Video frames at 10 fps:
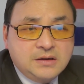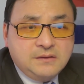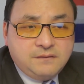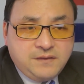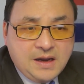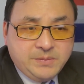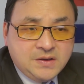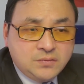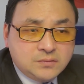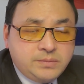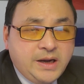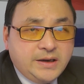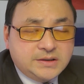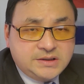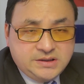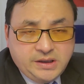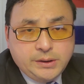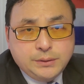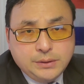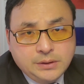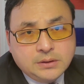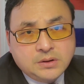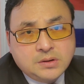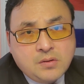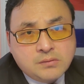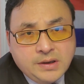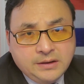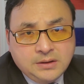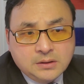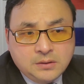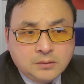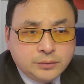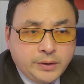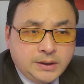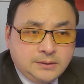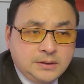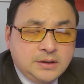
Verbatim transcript: 泛民主派先与共产党勾兑，